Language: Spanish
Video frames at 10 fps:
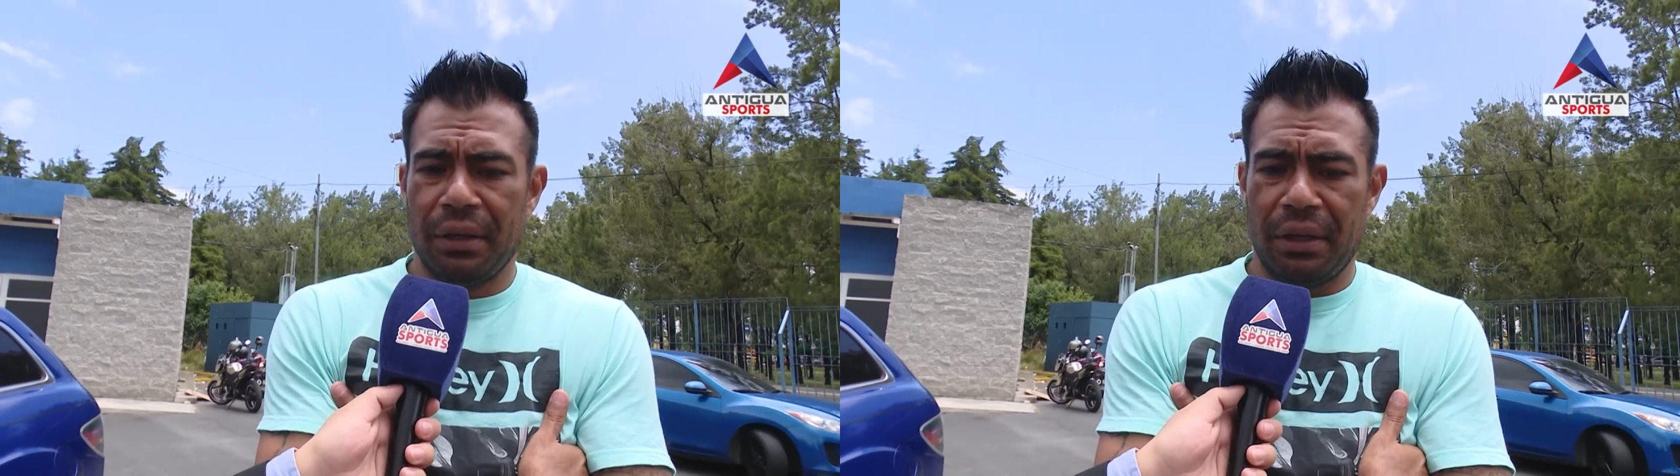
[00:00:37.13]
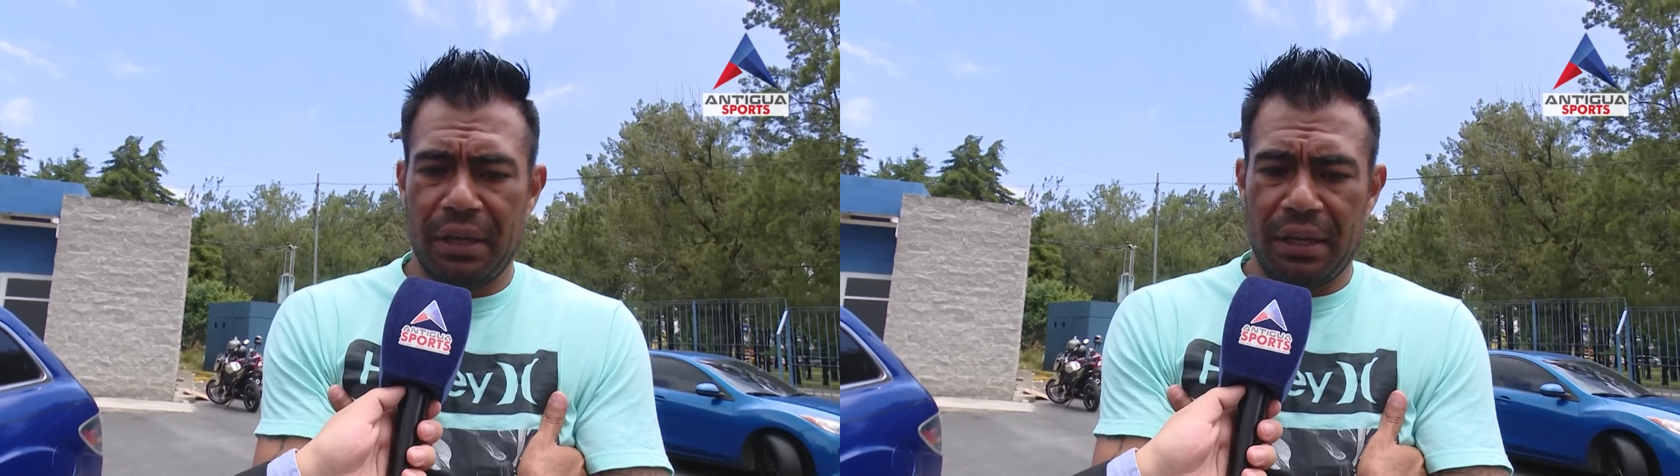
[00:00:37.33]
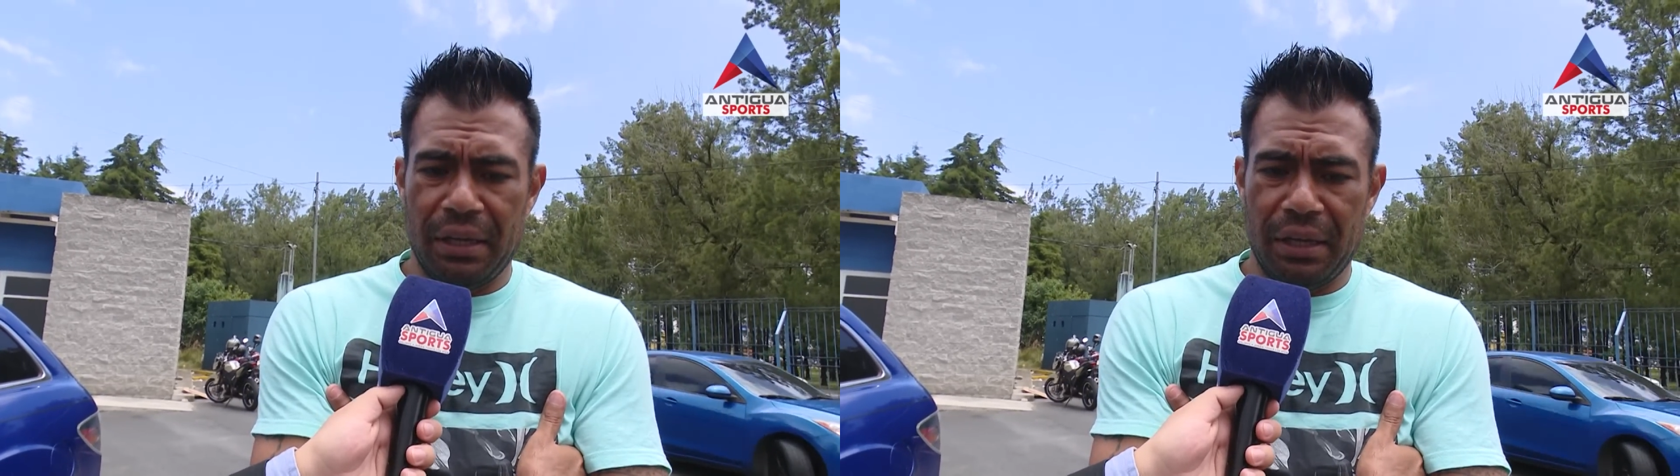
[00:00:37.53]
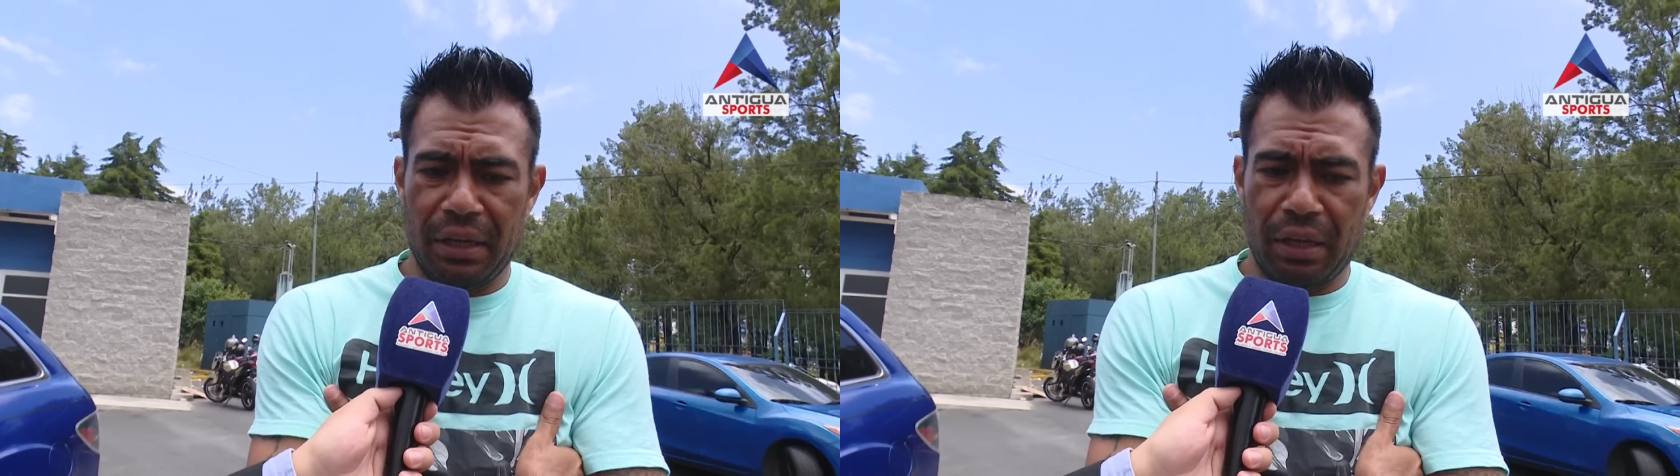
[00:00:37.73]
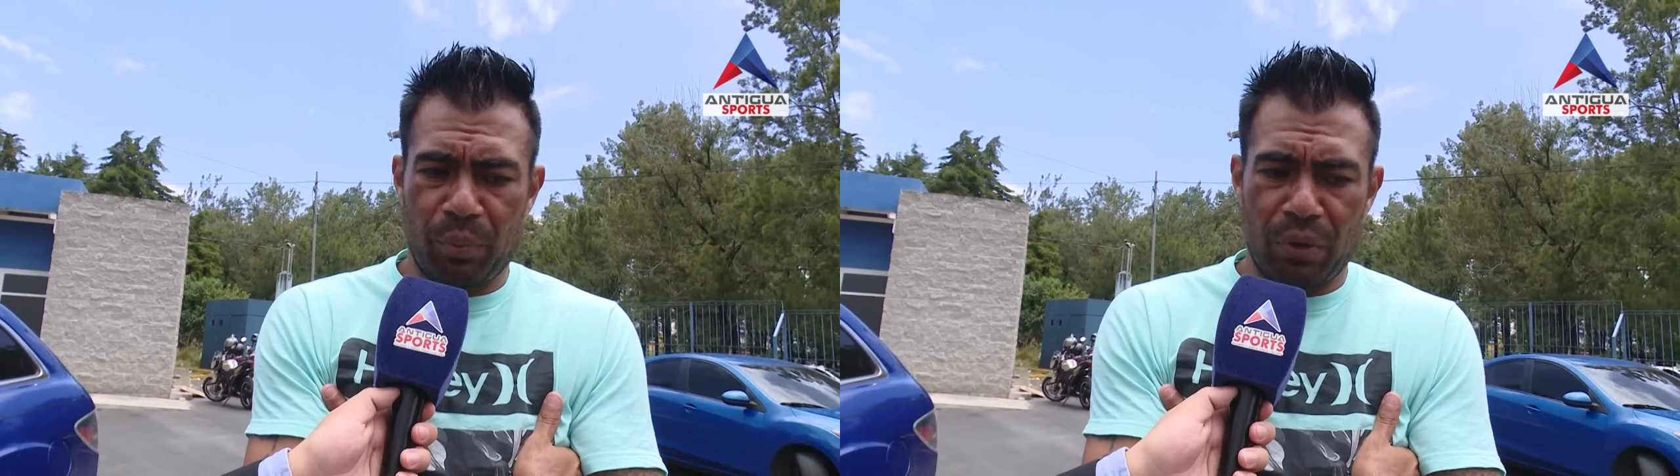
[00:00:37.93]

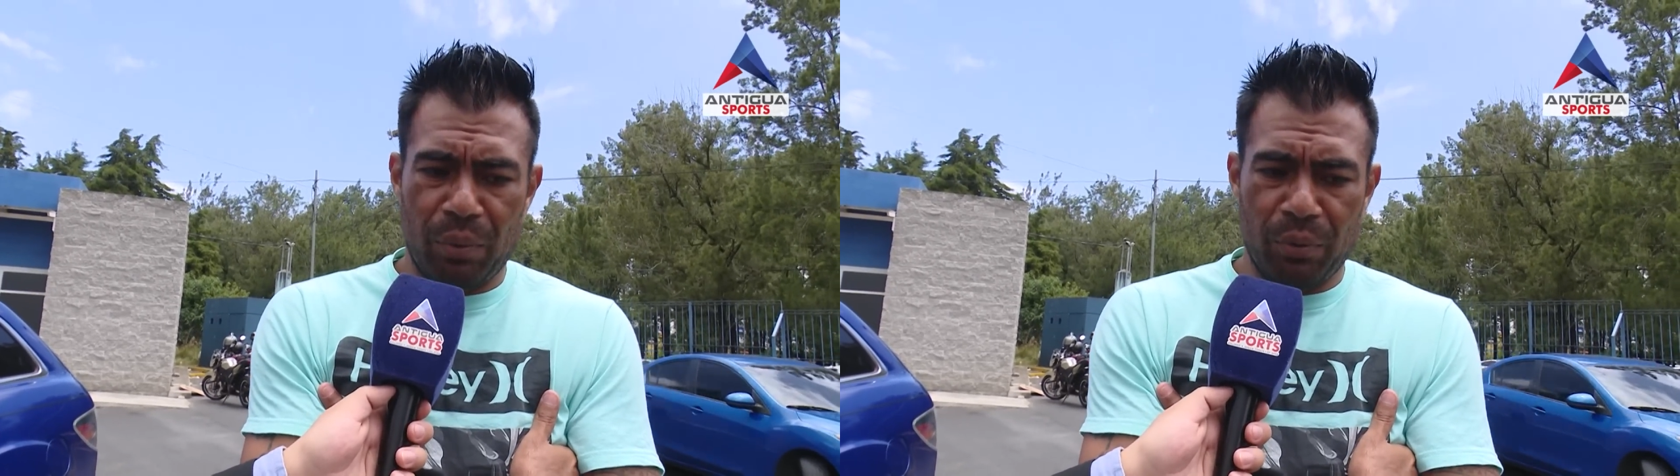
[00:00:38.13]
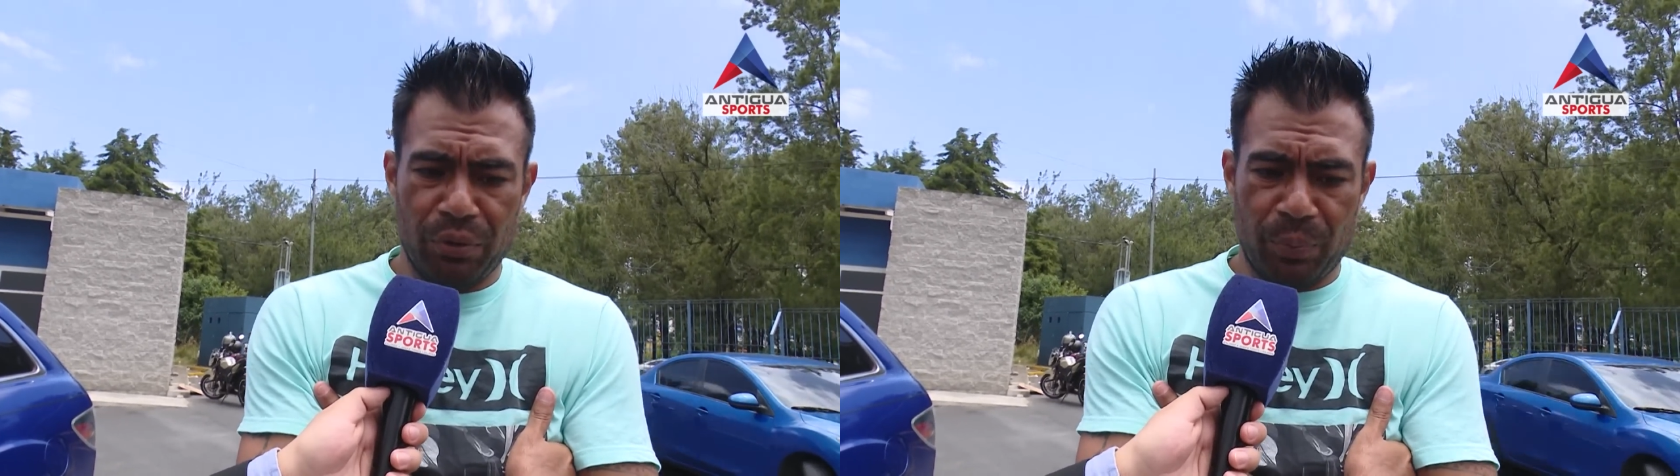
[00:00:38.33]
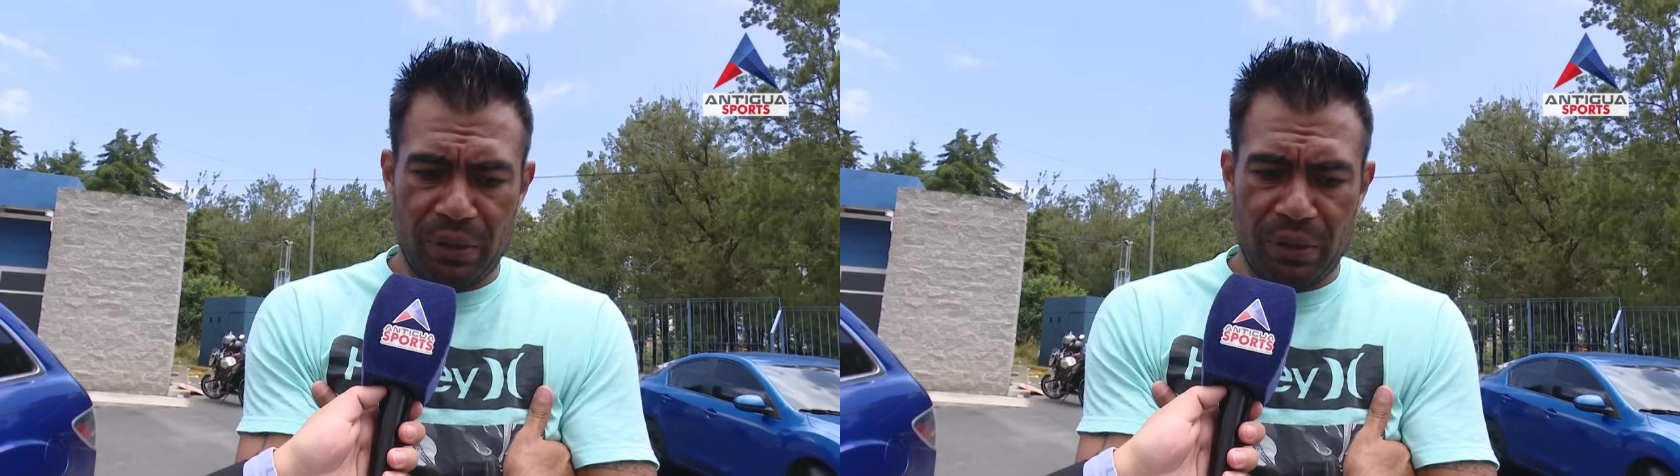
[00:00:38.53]
que, podamos